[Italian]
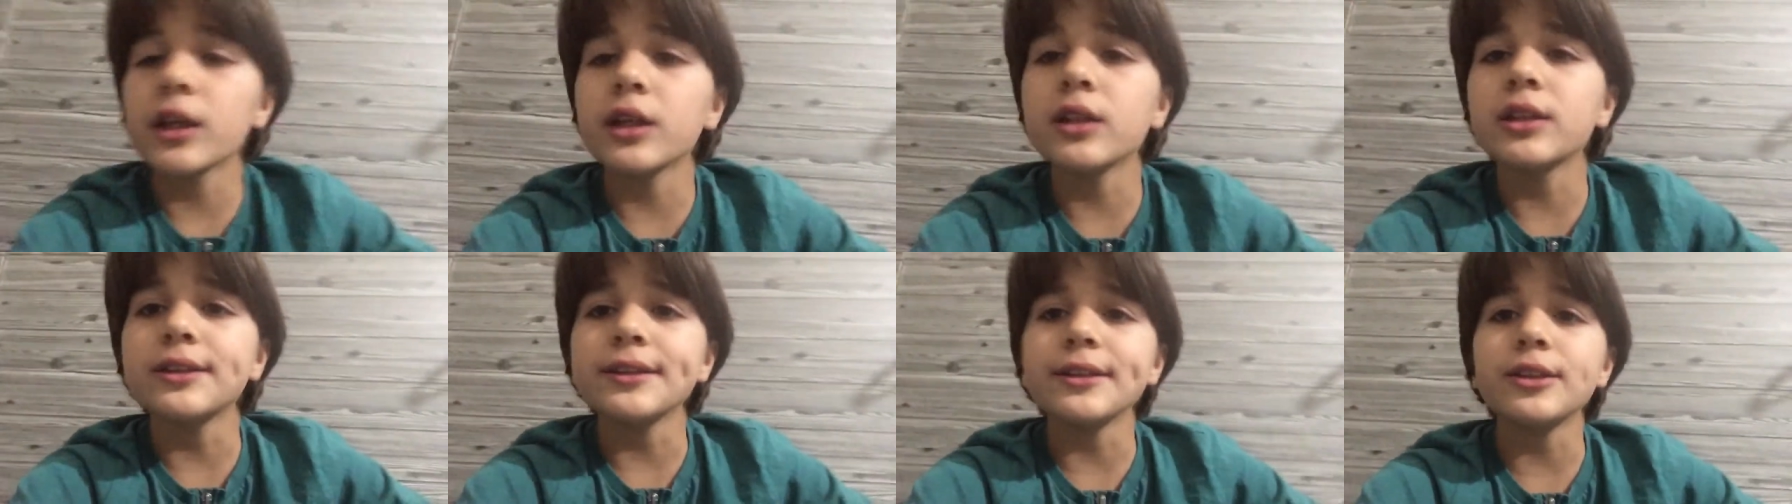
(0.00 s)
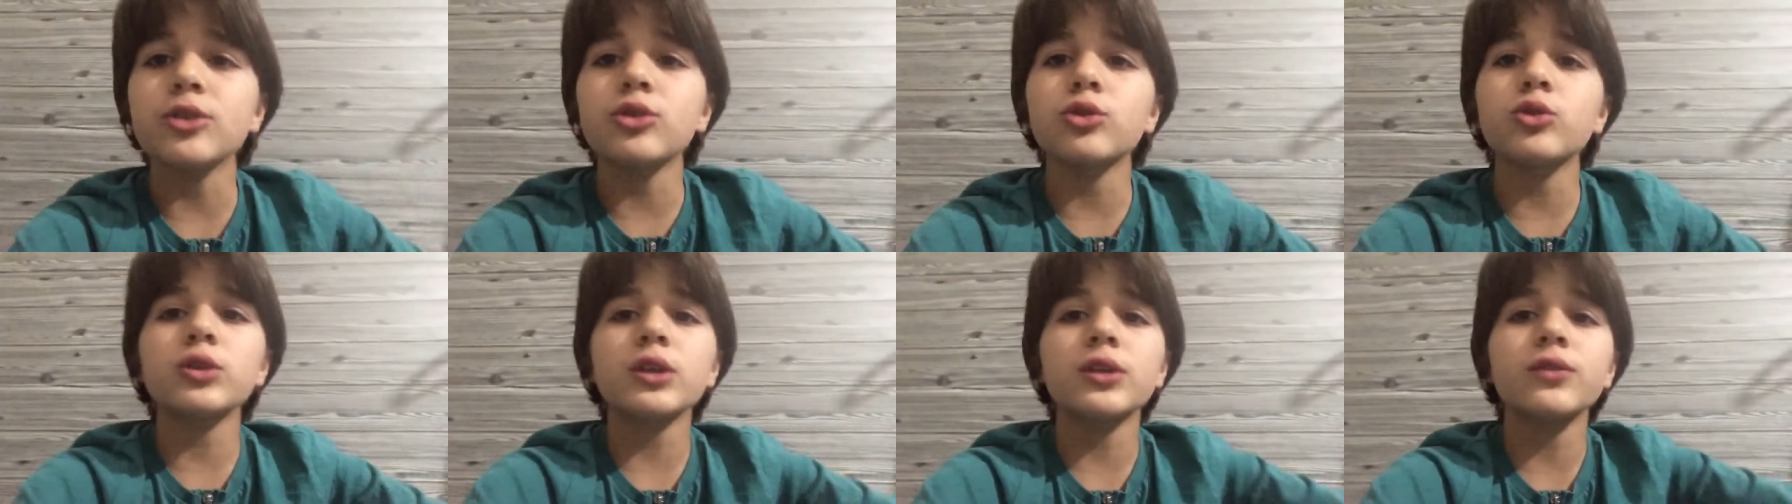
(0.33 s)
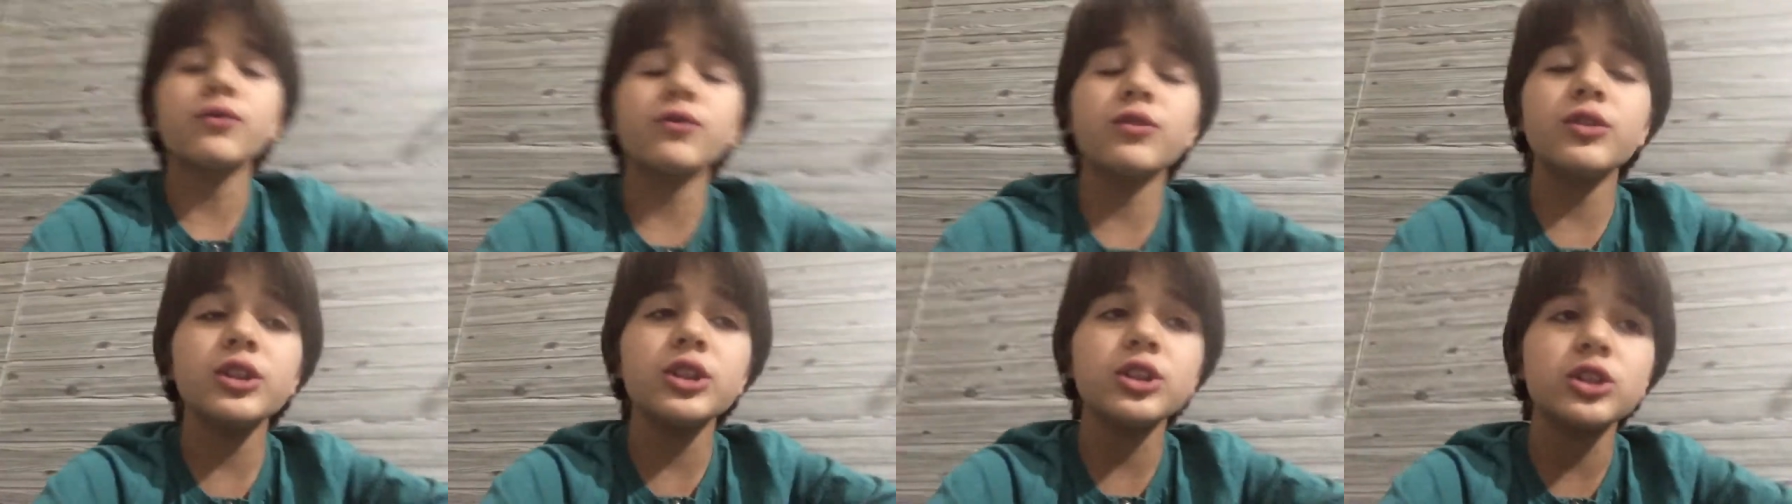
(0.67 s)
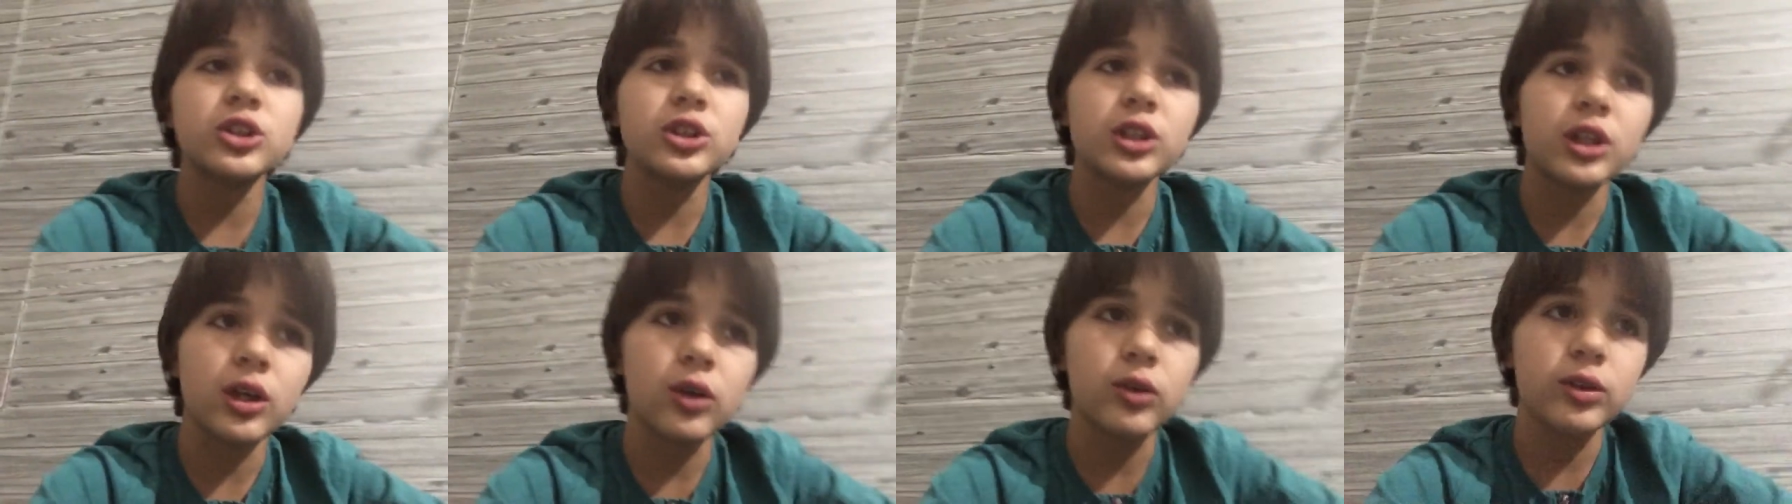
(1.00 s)
addirittura
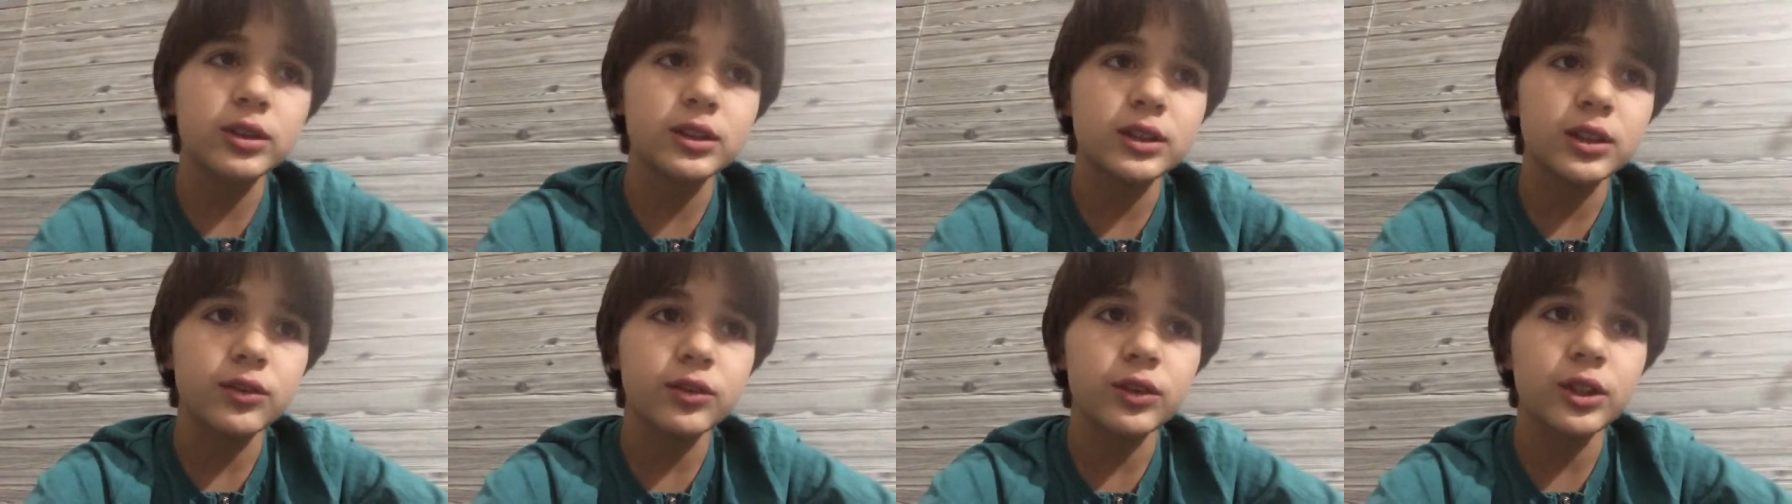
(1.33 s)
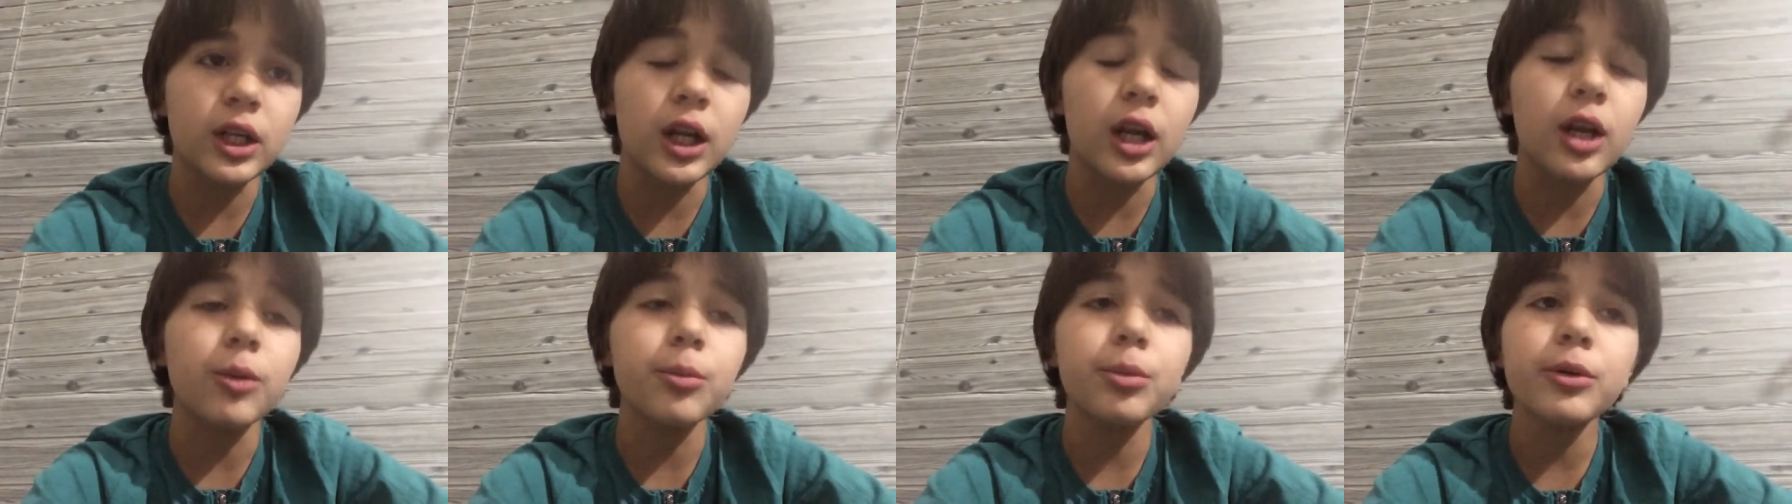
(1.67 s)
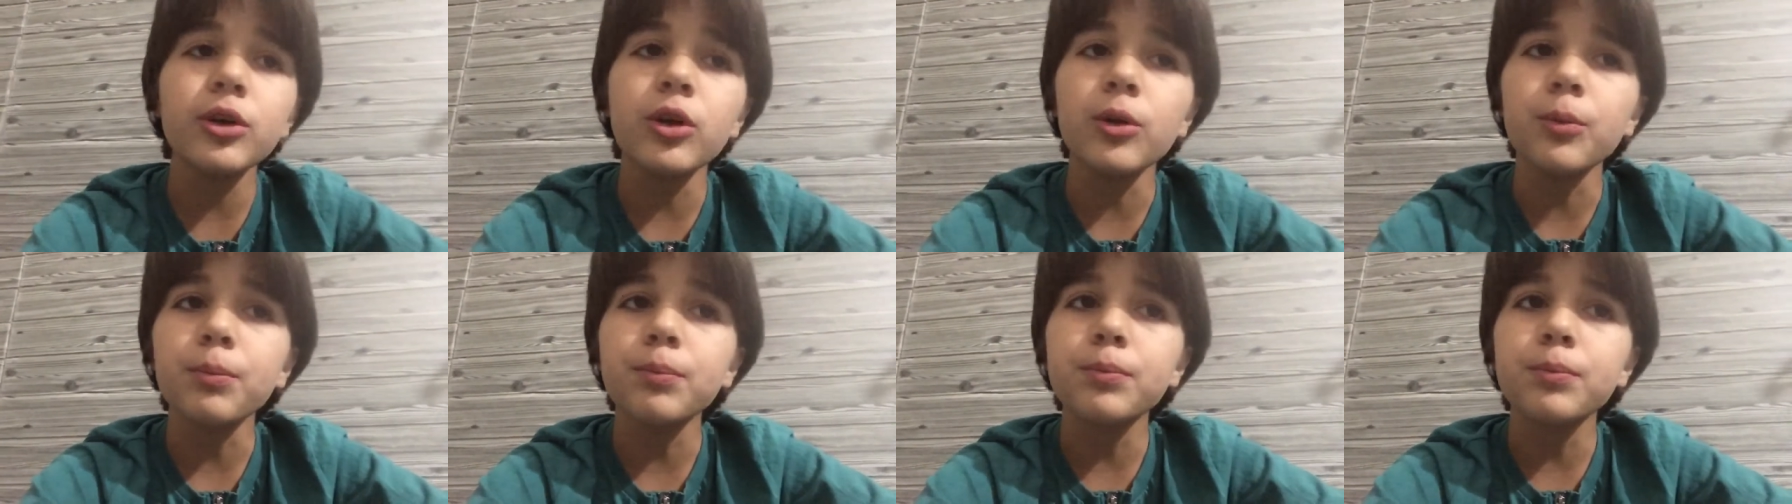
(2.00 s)
vincere questa finale, però